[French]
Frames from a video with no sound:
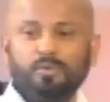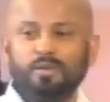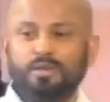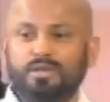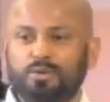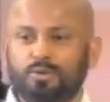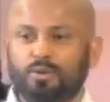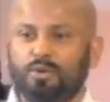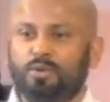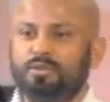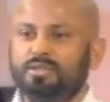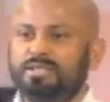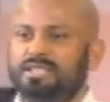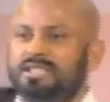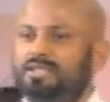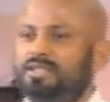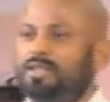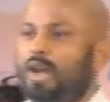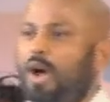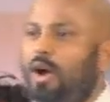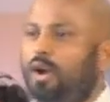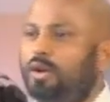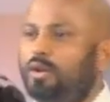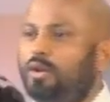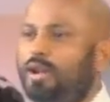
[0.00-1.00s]
votre Bible, lui,
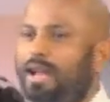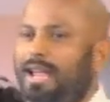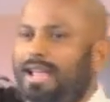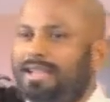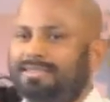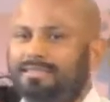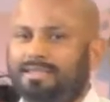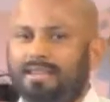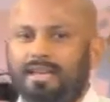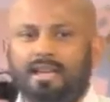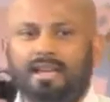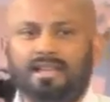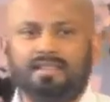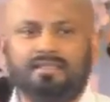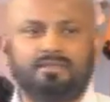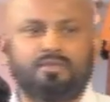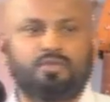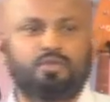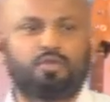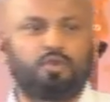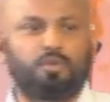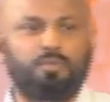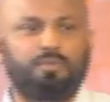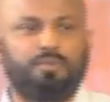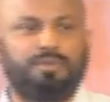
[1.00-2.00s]
second, dit tant que la
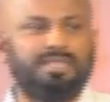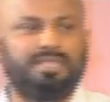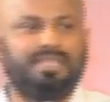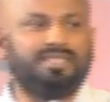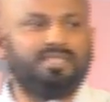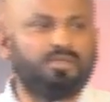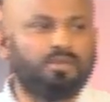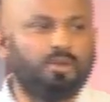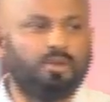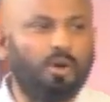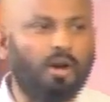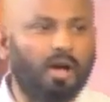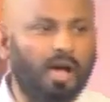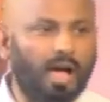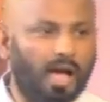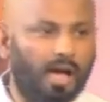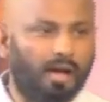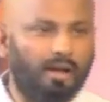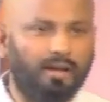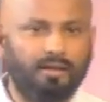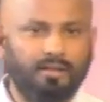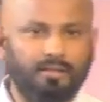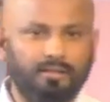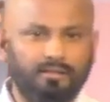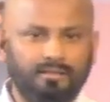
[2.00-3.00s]
terre
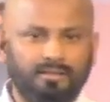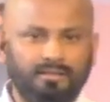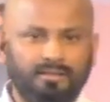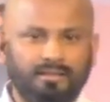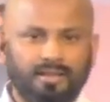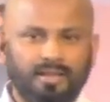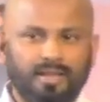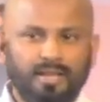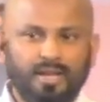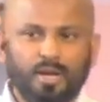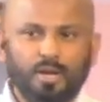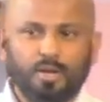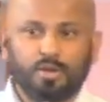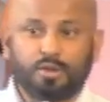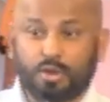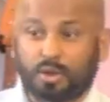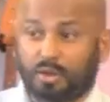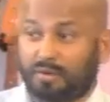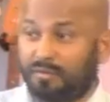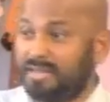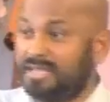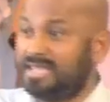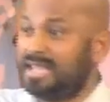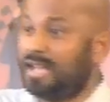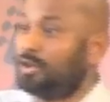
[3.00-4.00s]
subsistera.
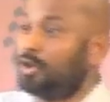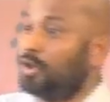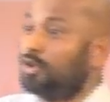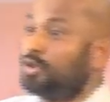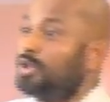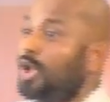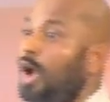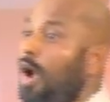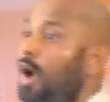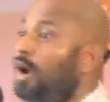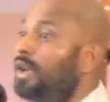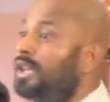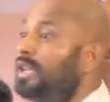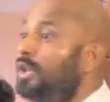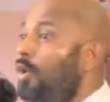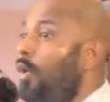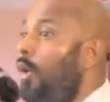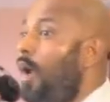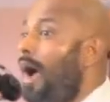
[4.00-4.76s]
Ce qui veut dire que